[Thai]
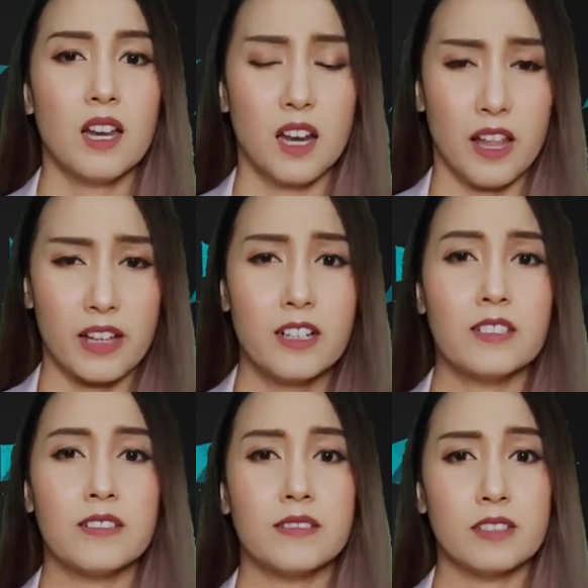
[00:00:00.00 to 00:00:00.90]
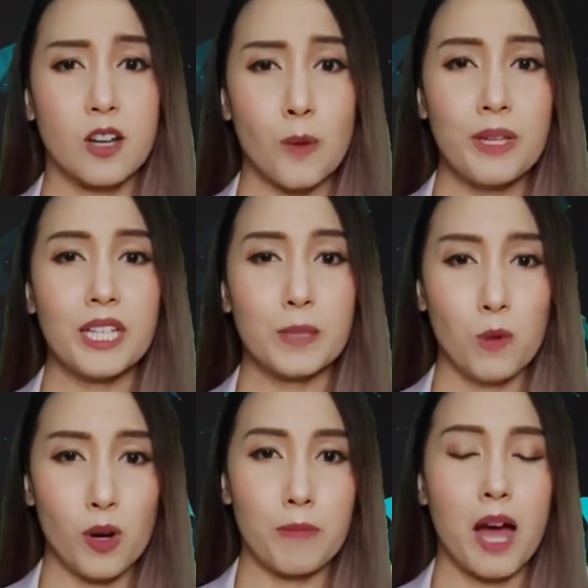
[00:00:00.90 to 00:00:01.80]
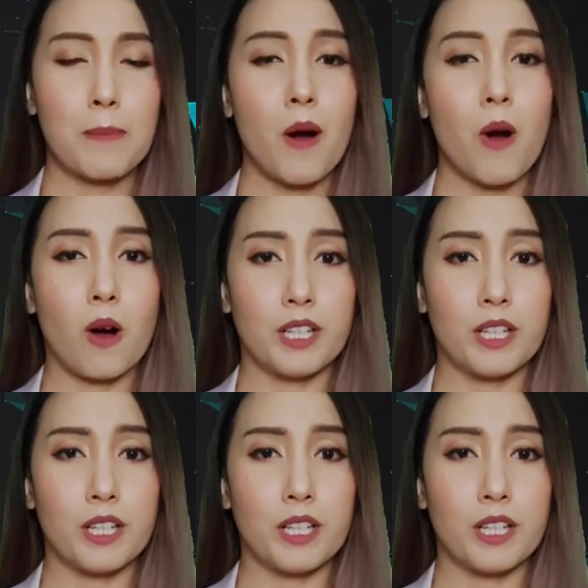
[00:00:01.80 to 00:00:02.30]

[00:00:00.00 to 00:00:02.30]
และเงินก็มีอิทธิพลมากพอ